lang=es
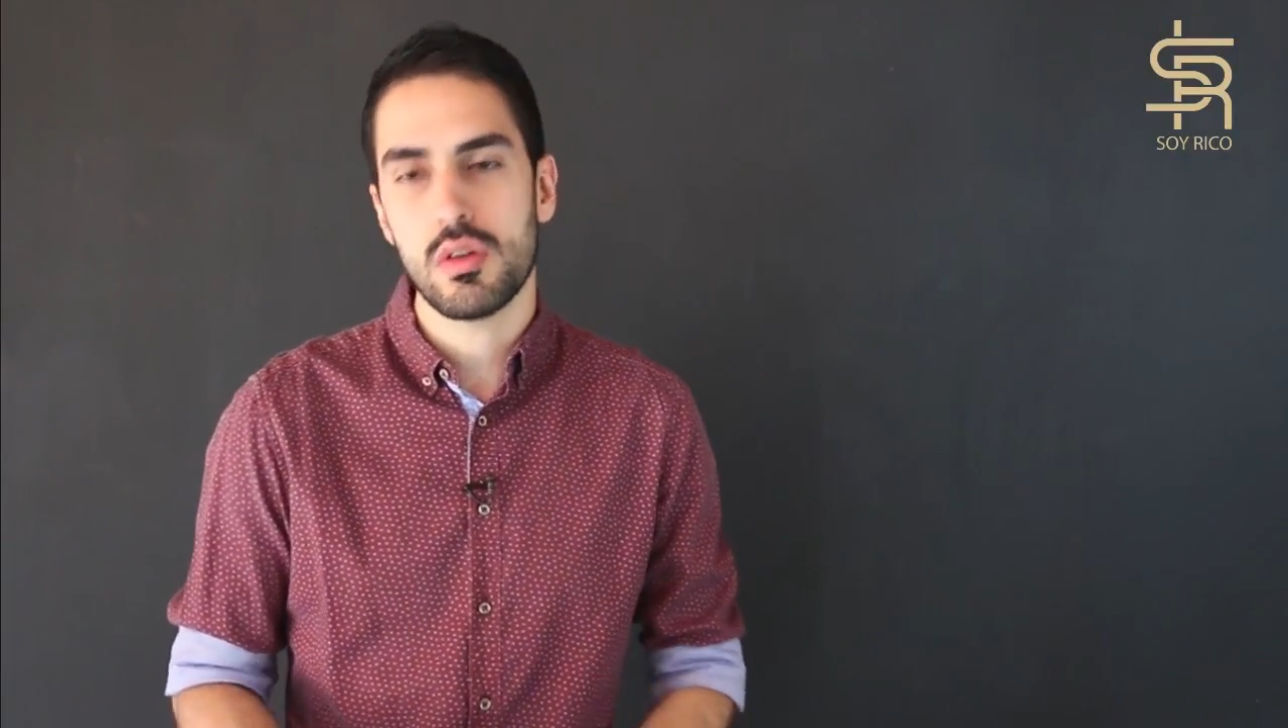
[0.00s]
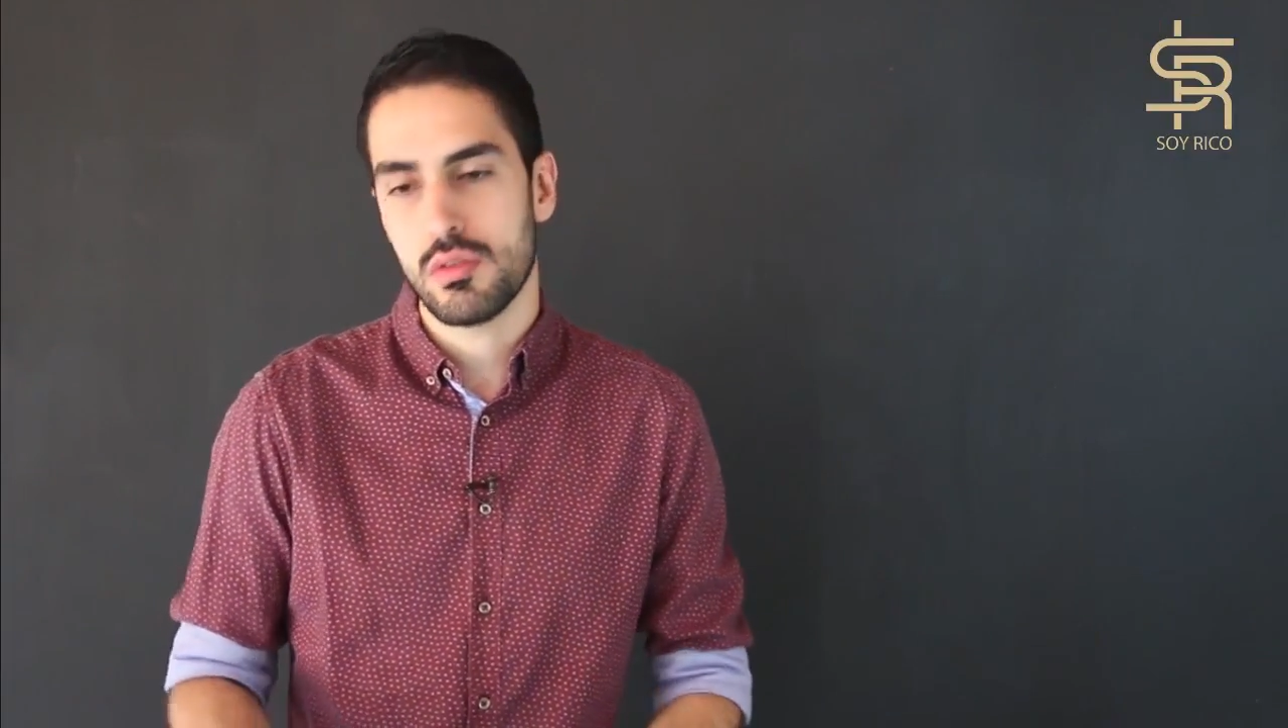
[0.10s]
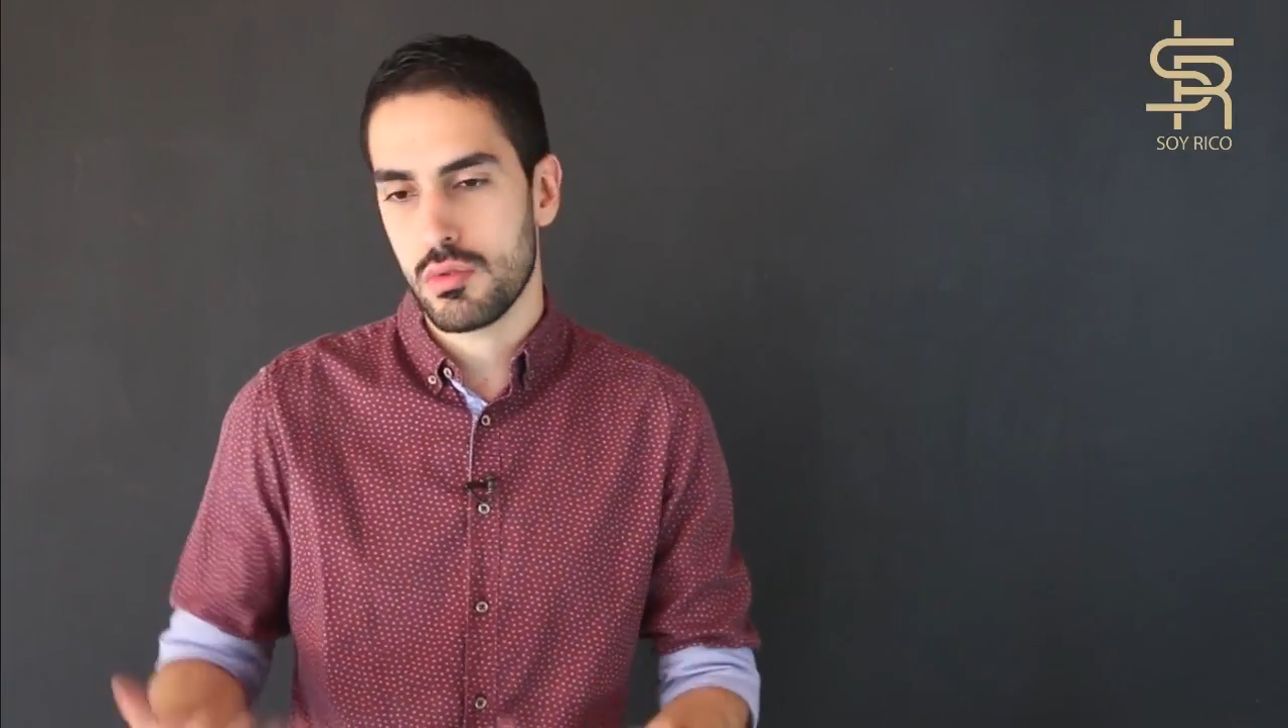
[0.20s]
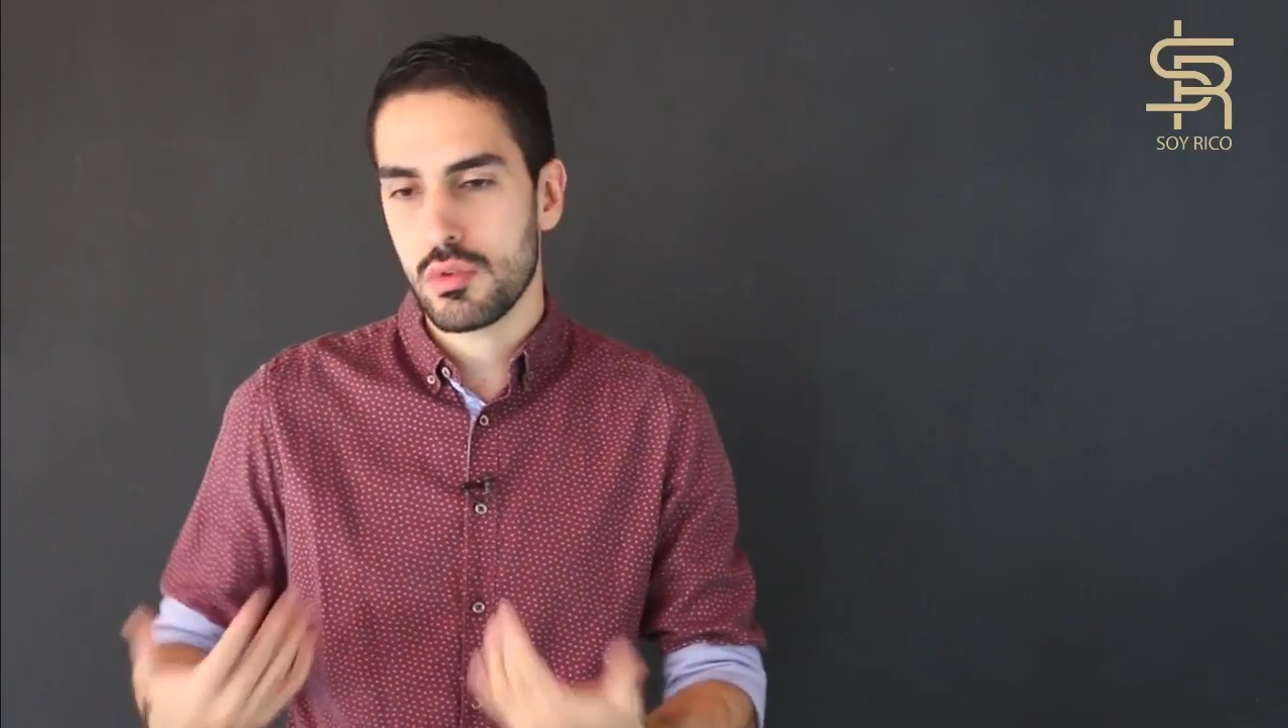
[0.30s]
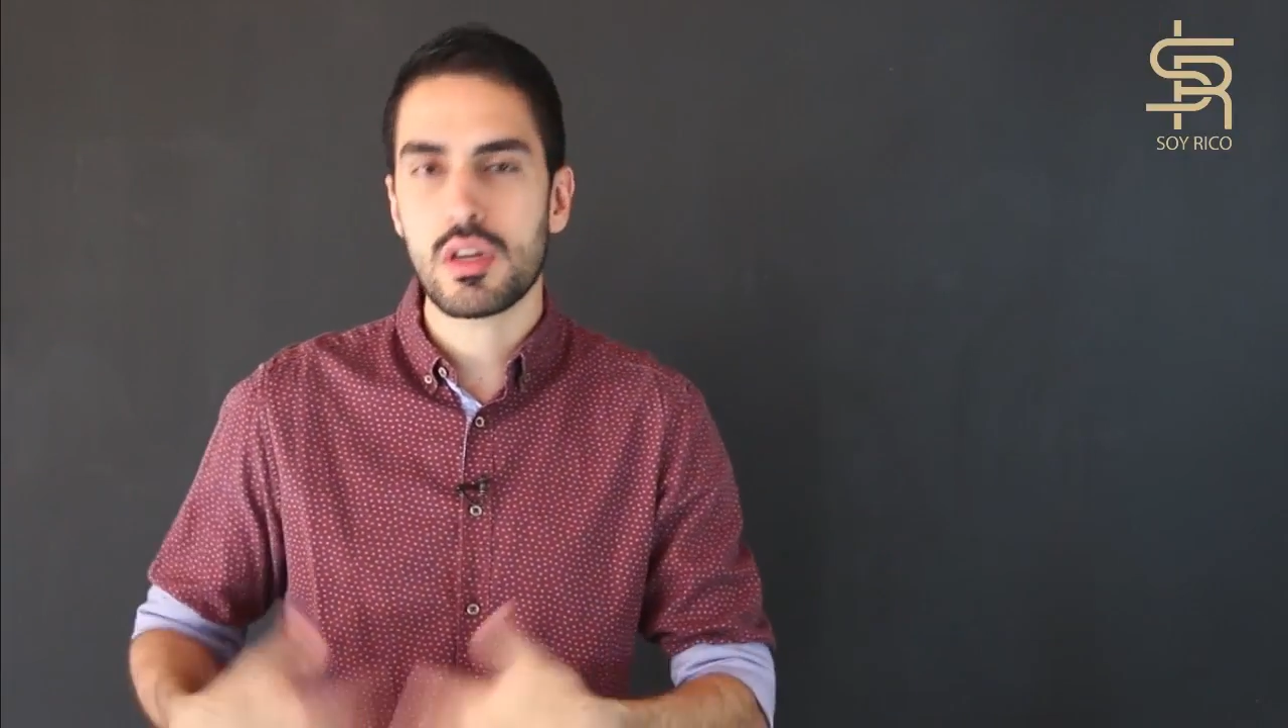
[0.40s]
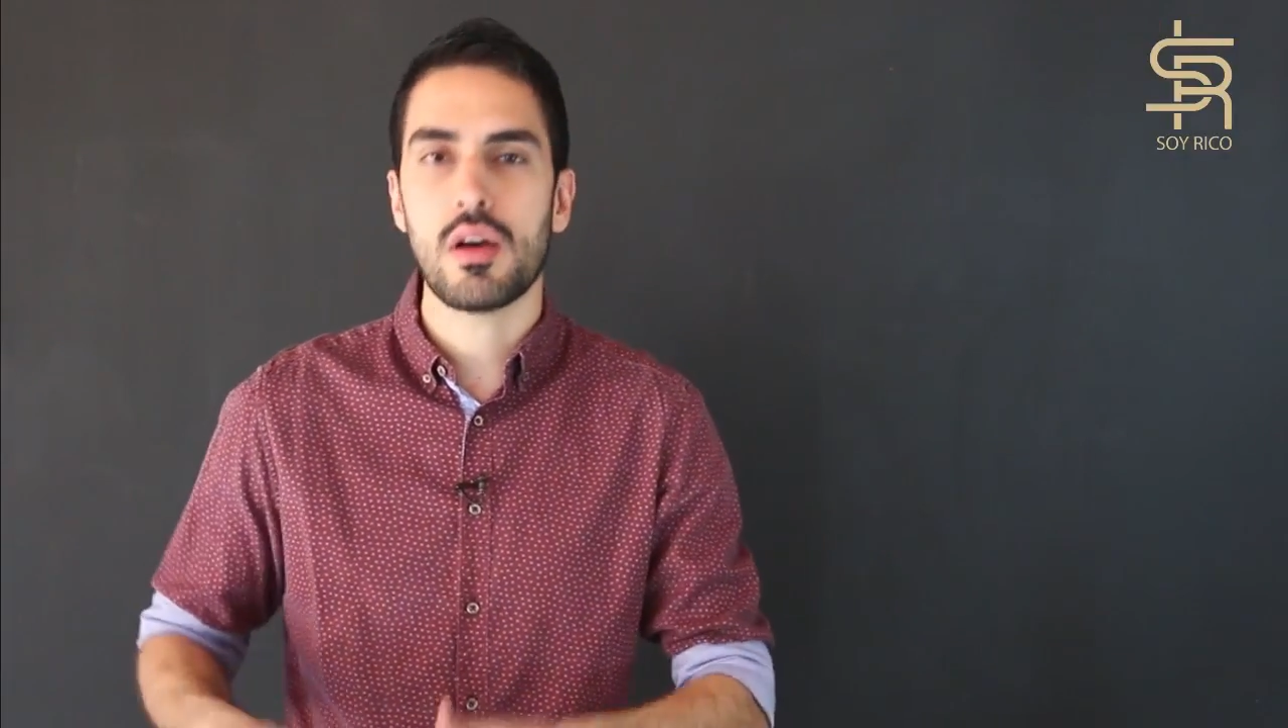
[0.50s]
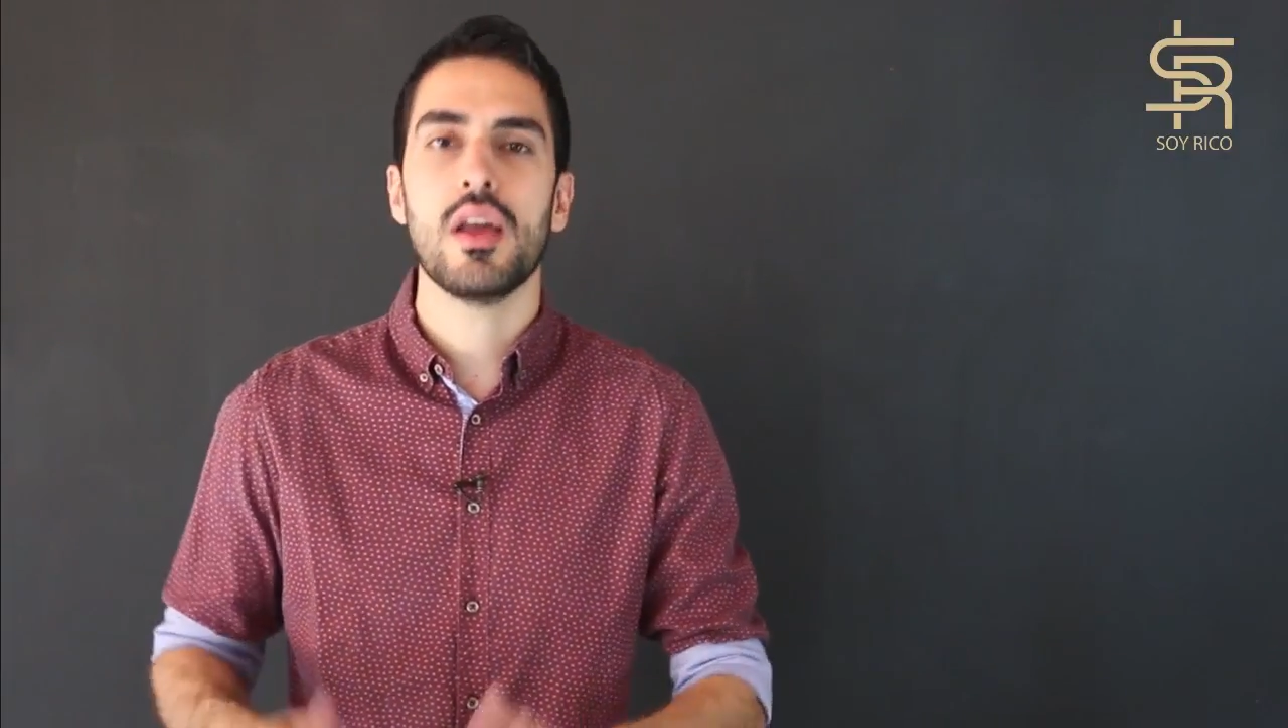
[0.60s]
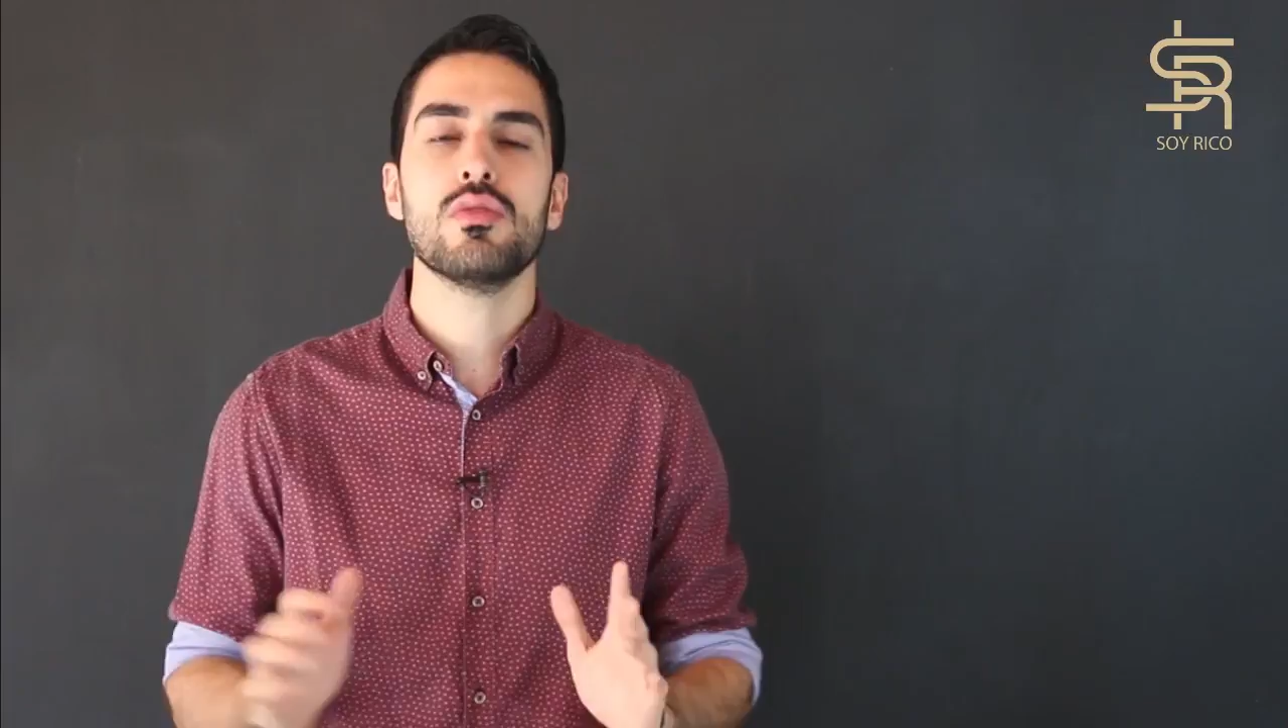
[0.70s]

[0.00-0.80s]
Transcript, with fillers: cuando uno trabaja